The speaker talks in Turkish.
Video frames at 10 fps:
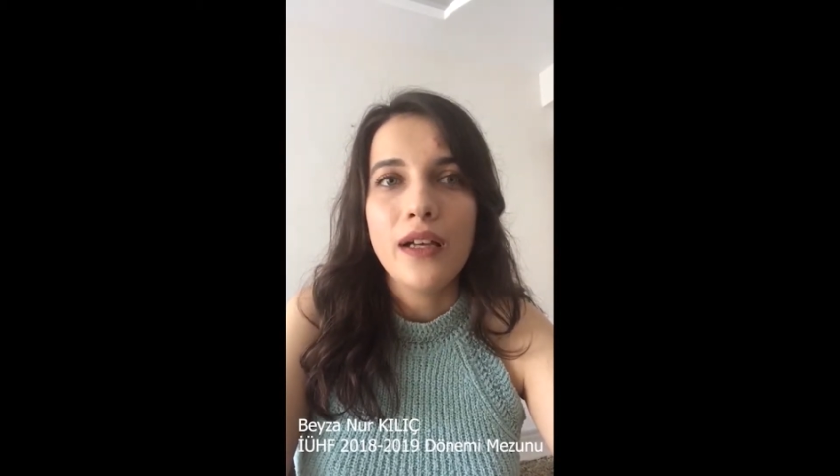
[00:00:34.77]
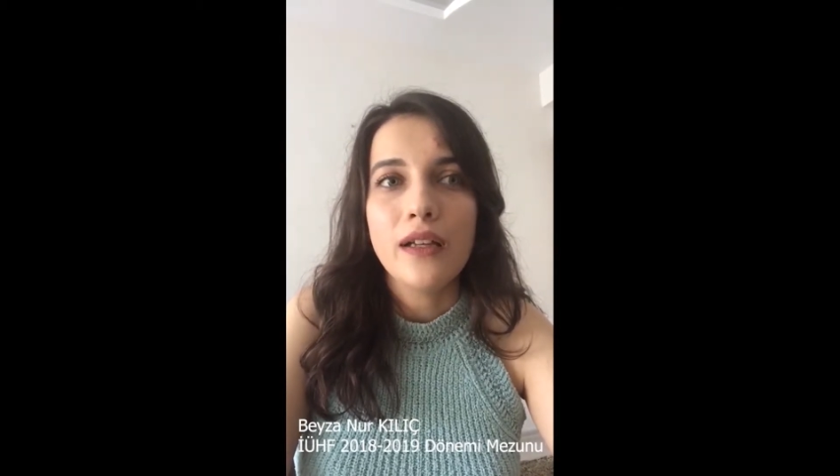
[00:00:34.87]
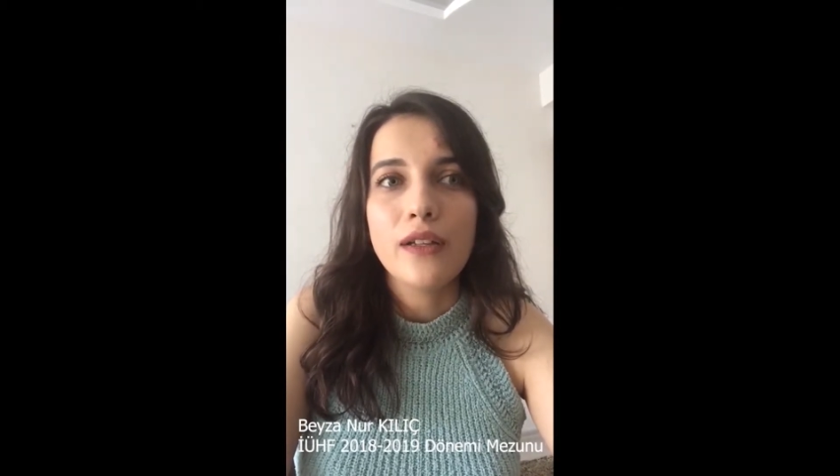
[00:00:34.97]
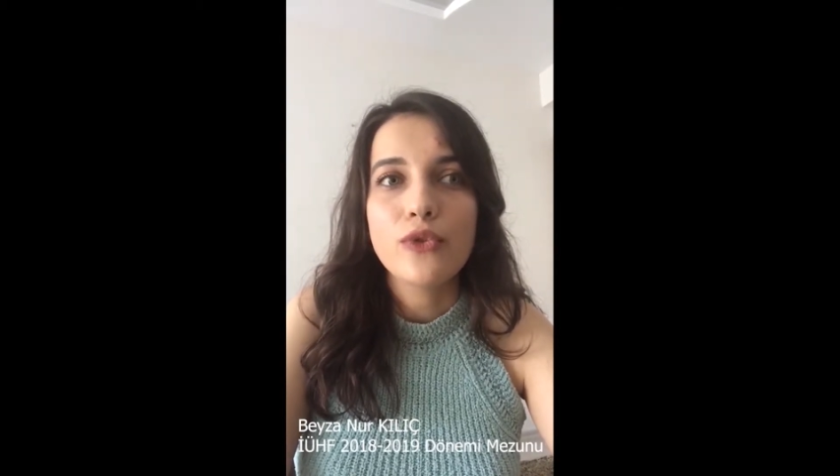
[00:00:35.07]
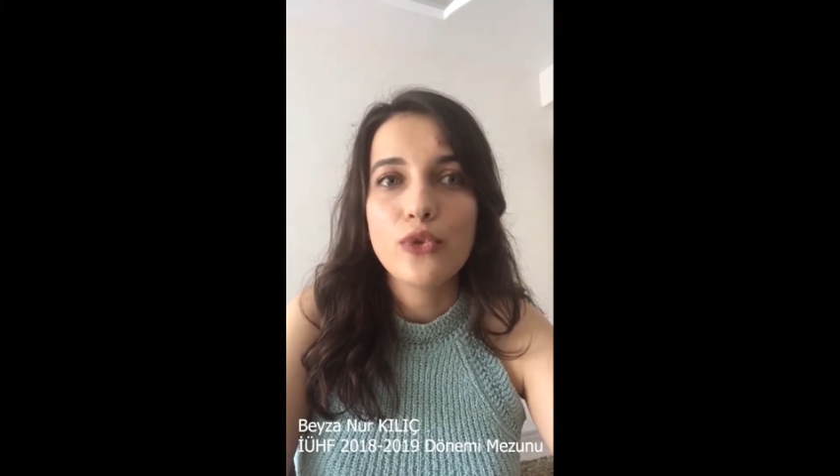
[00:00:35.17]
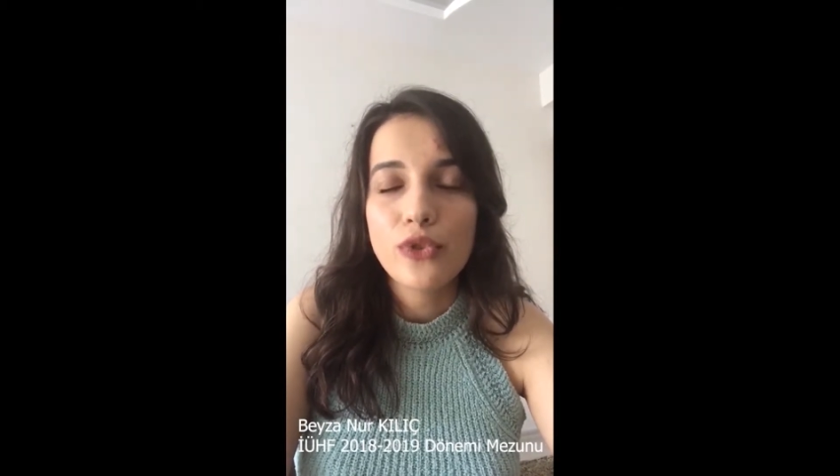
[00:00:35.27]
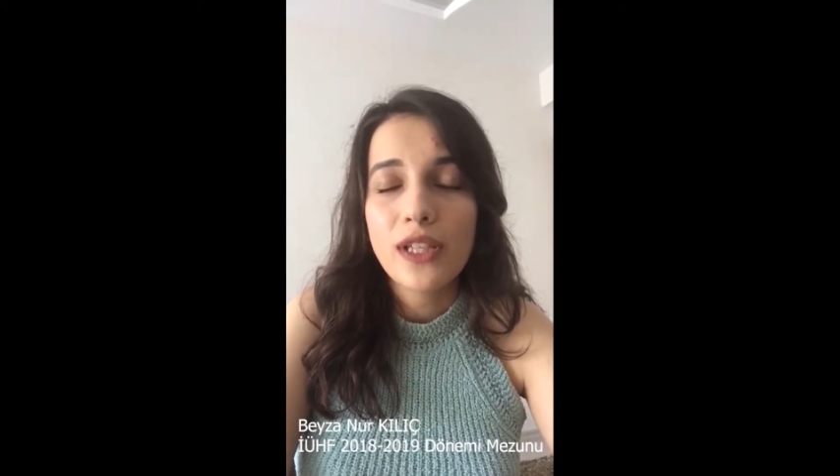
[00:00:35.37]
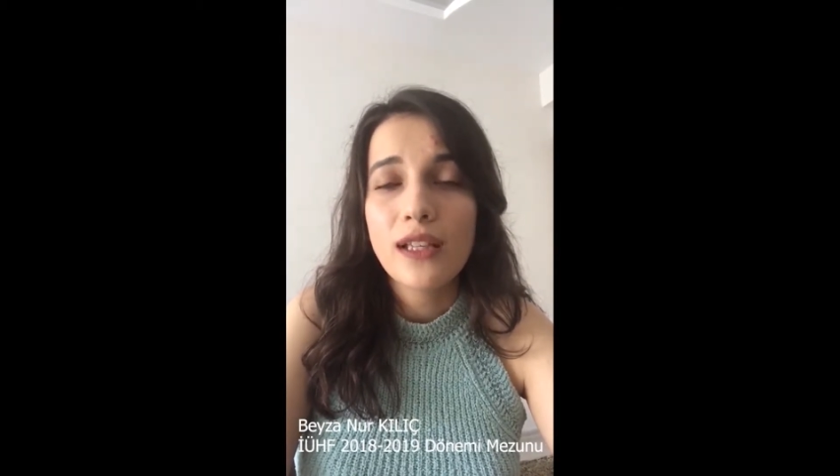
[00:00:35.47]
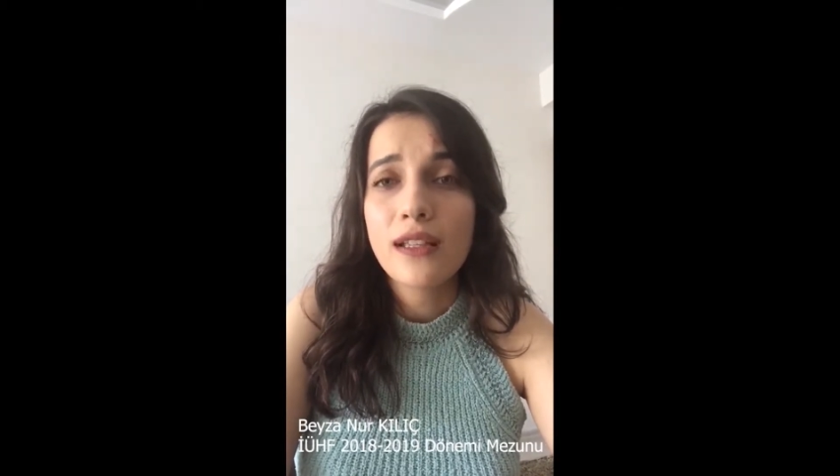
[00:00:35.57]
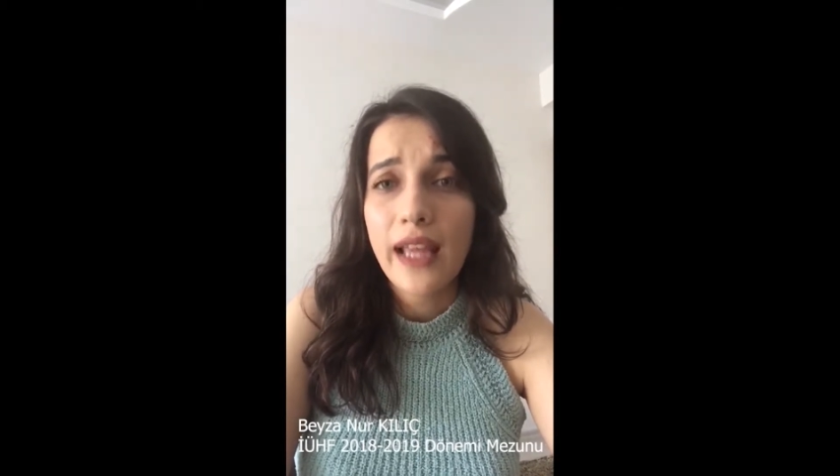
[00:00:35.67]
Ee,
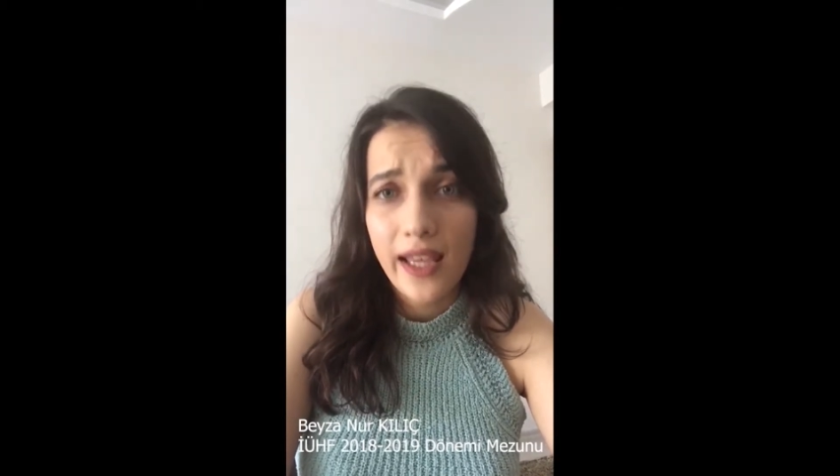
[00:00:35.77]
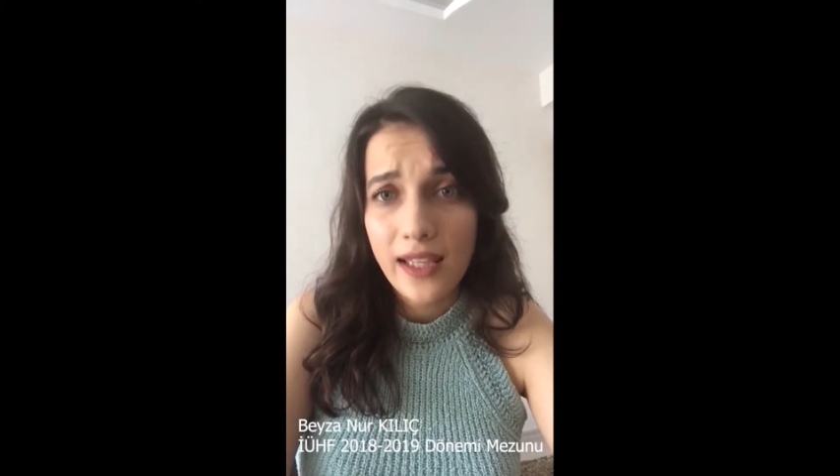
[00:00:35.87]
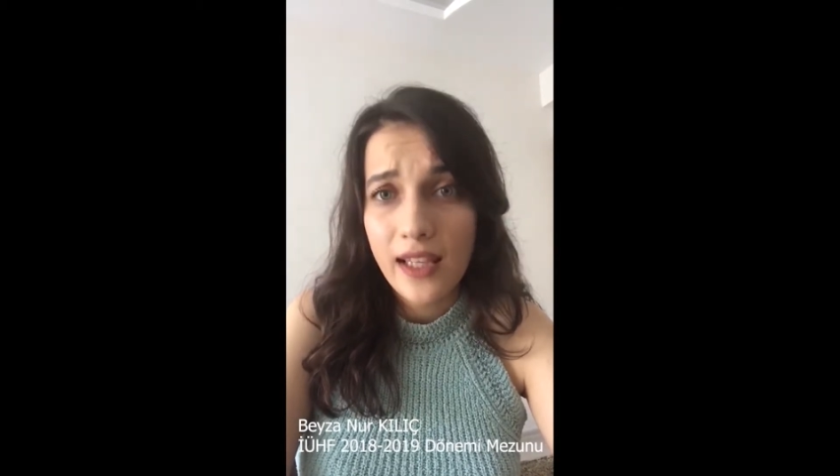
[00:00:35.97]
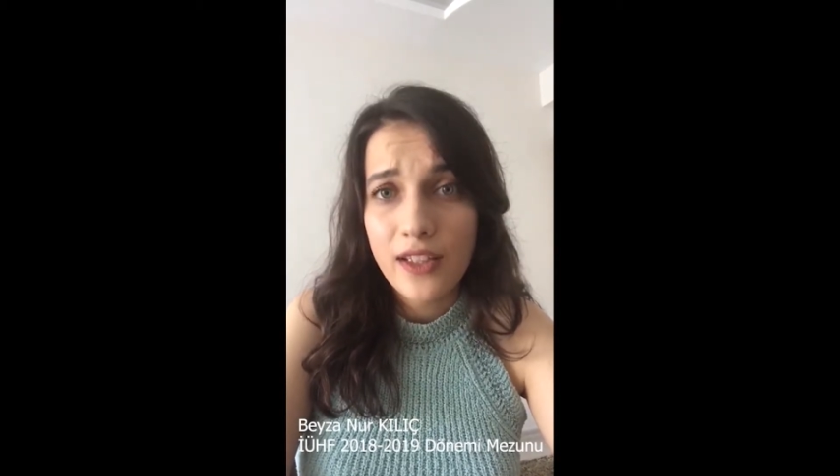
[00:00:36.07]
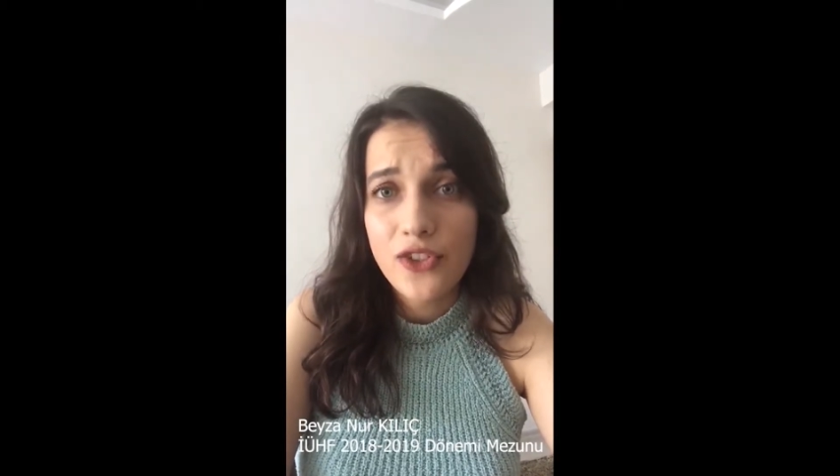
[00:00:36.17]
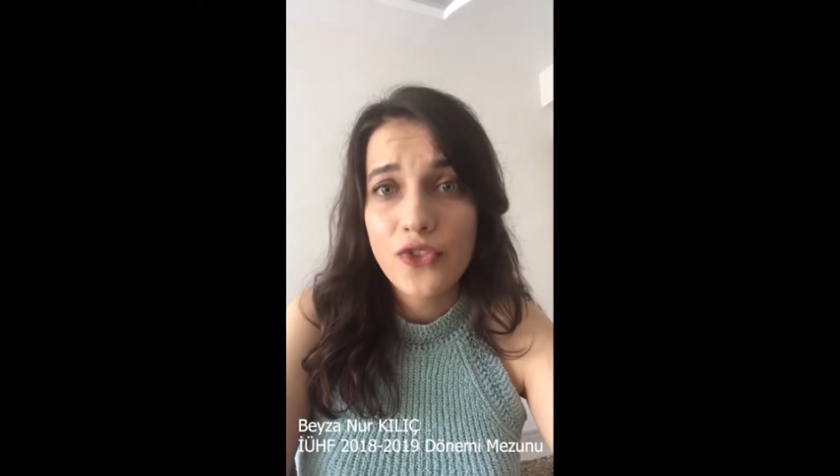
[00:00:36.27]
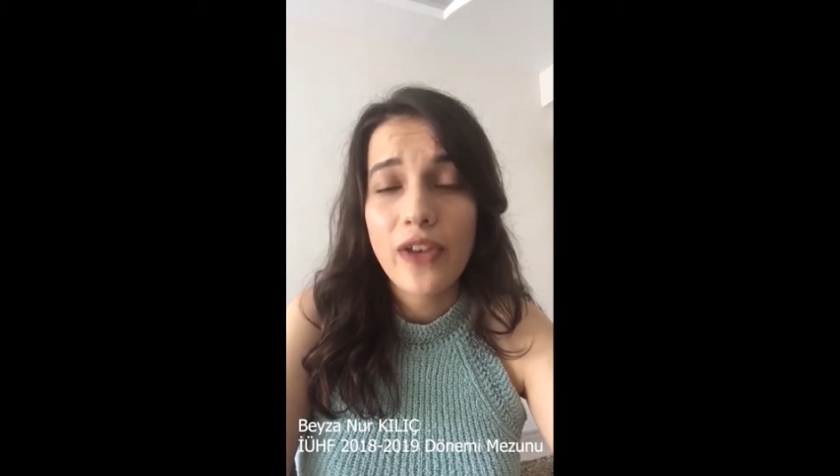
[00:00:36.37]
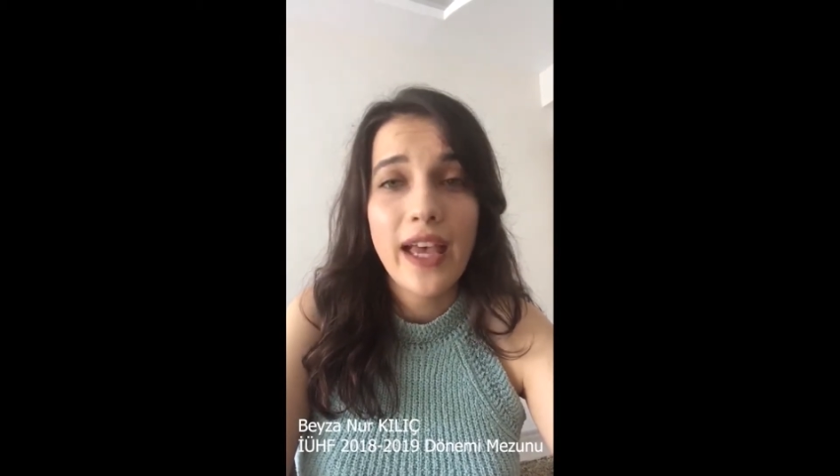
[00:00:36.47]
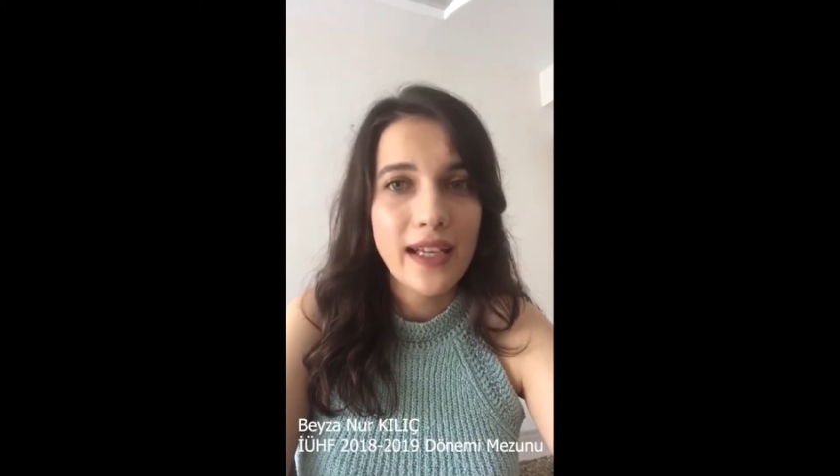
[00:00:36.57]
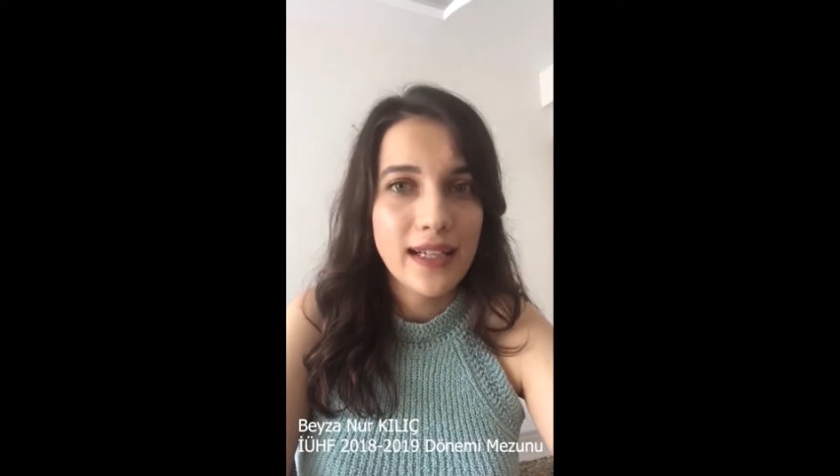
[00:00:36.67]
Türkiye'nin en geniş ve
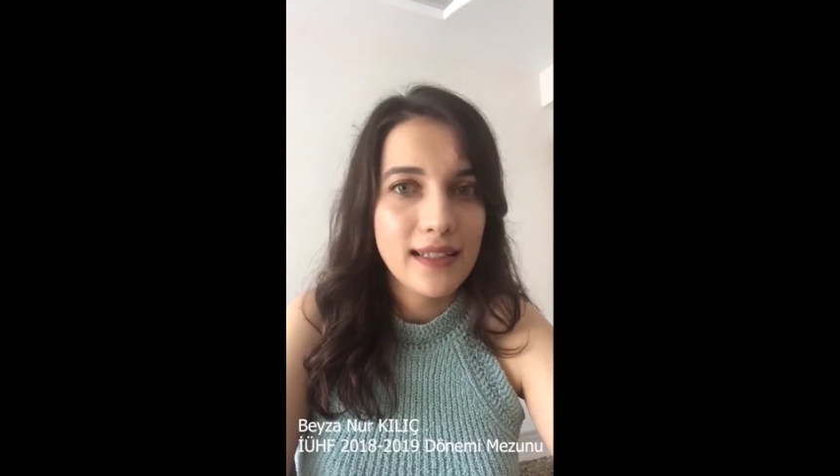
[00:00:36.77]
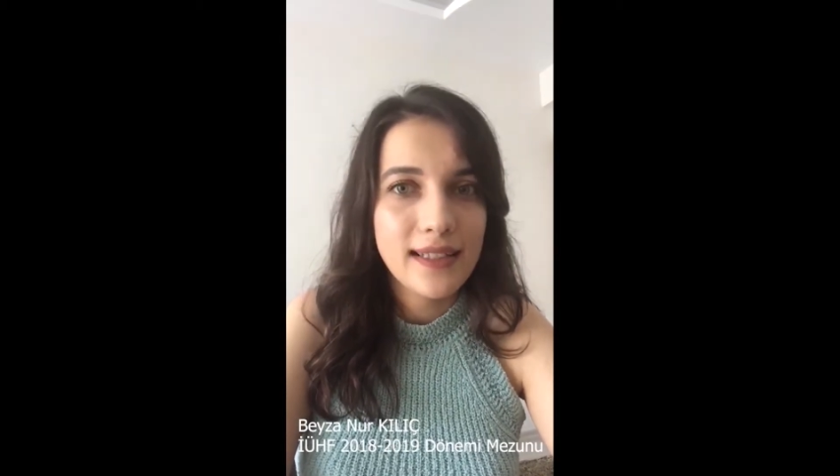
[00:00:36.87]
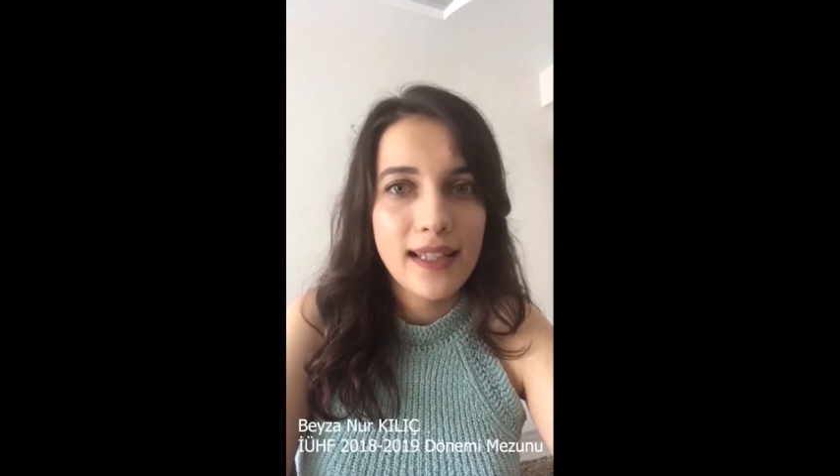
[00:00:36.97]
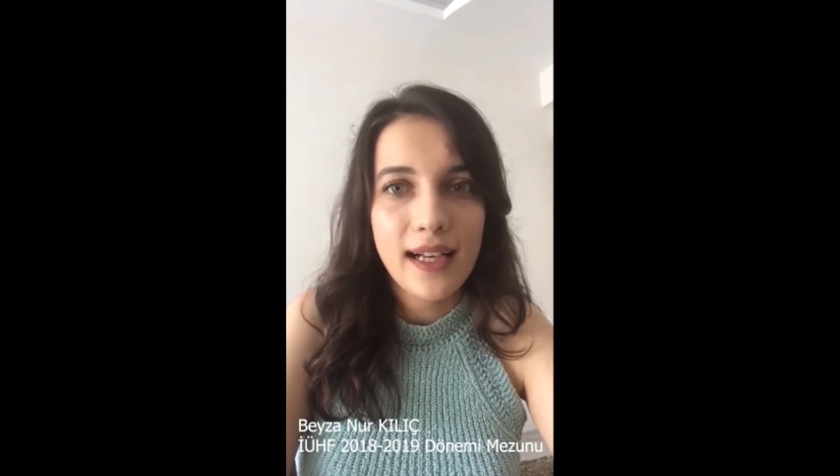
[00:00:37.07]
en kaliteli